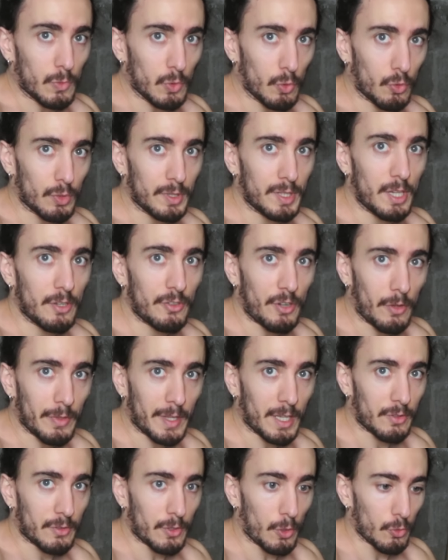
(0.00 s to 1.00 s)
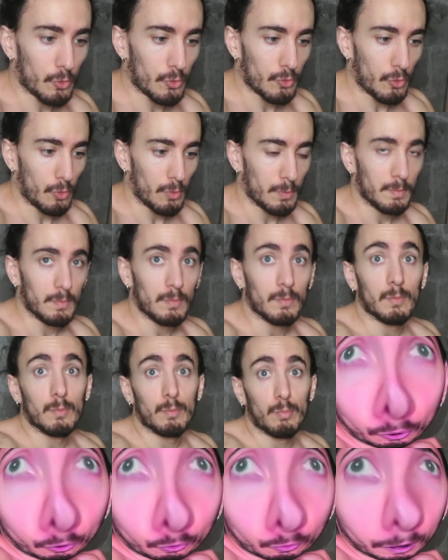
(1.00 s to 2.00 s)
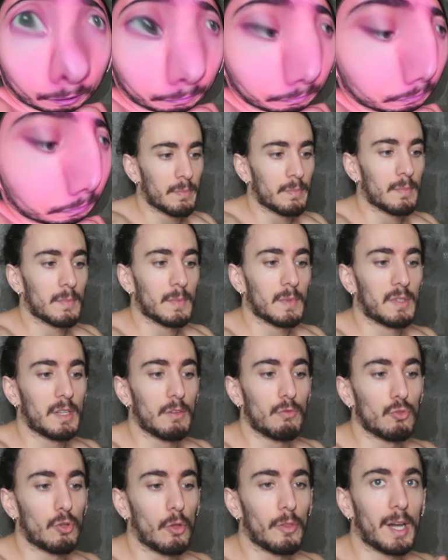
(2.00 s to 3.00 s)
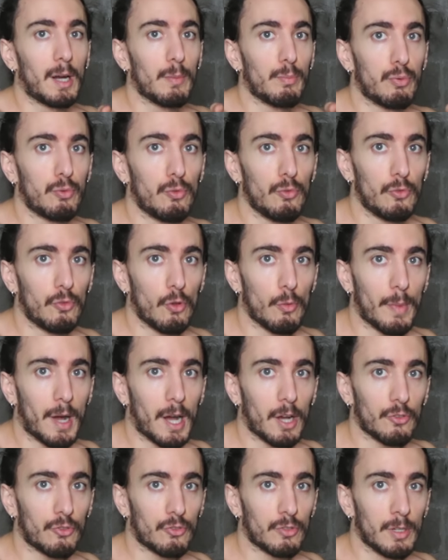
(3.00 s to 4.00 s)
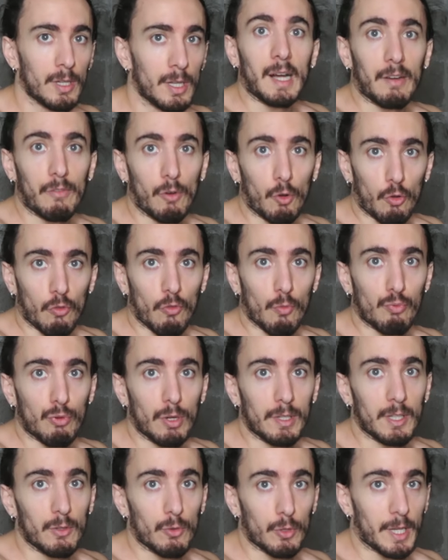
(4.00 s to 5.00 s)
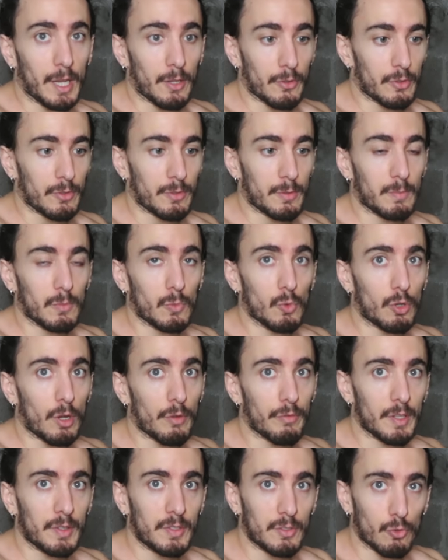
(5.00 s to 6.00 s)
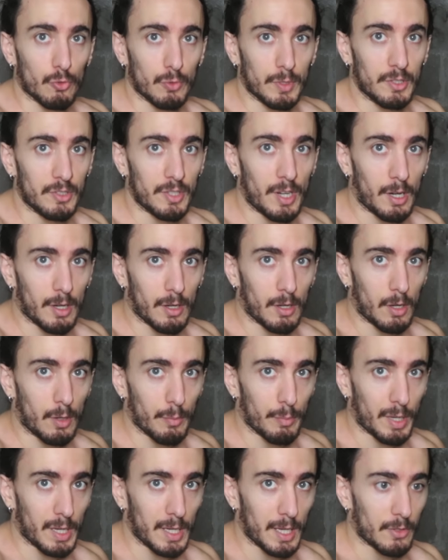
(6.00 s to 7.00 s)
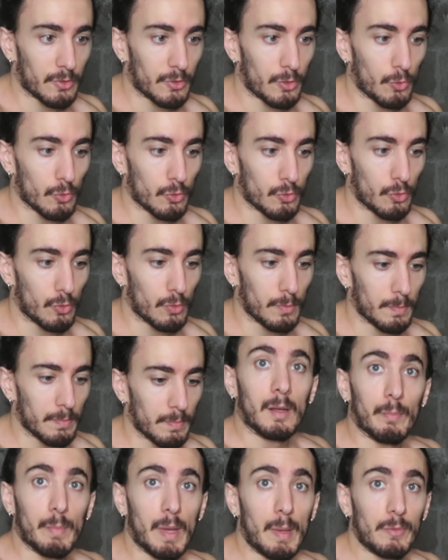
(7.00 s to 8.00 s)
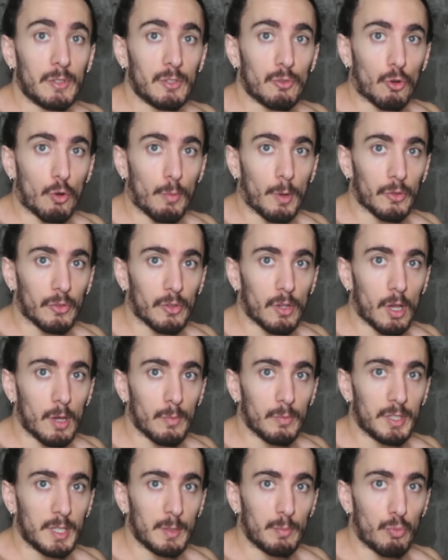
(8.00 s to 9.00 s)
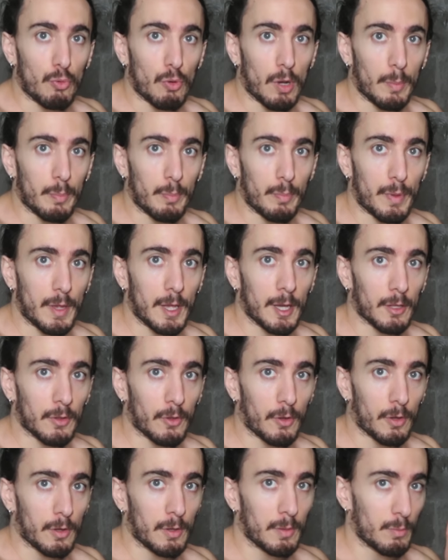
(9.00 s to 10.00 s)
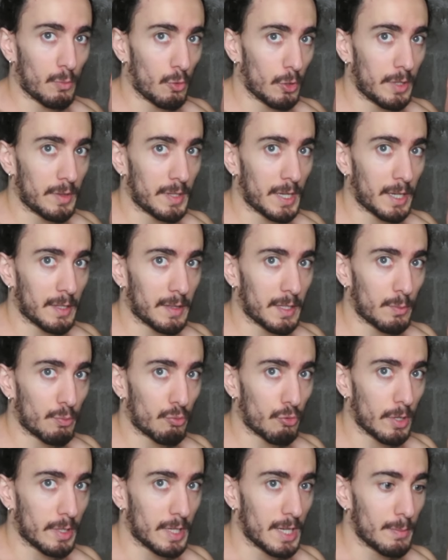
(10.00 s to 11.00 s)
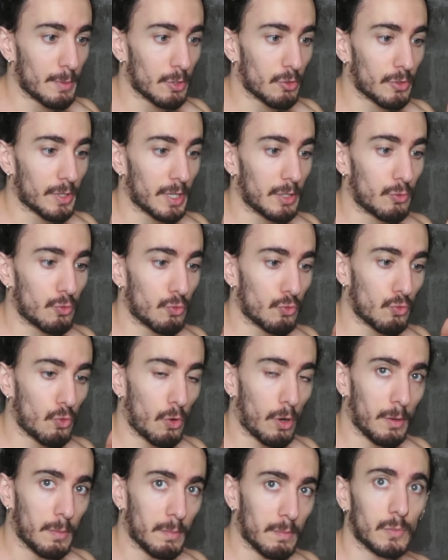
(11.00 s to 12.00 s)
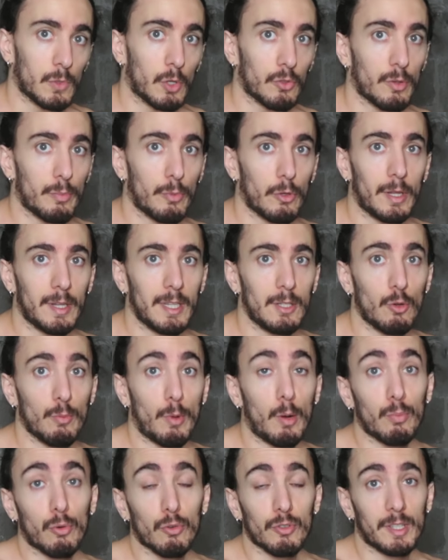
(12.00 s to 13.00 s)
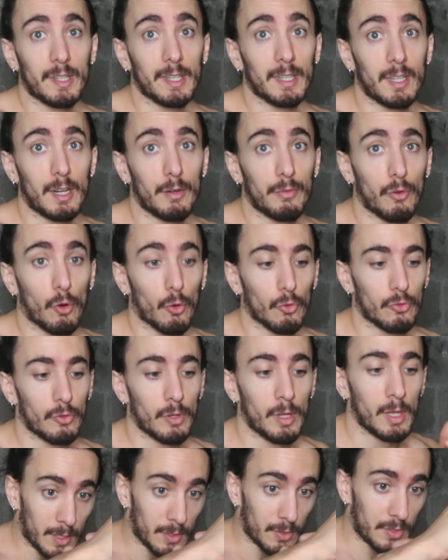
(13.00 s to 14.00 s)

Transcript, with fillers: Donc déjà en extension. Pourquoi Ça vous donnera plus de marge avant que vos poignets ne cassent. Donc en fait, si je suis déjà en pré-extension, même si je commence un petit peu à perdre mon intégrité de poignet, ben je serai toujours dans un bon alignement pour générer de la force.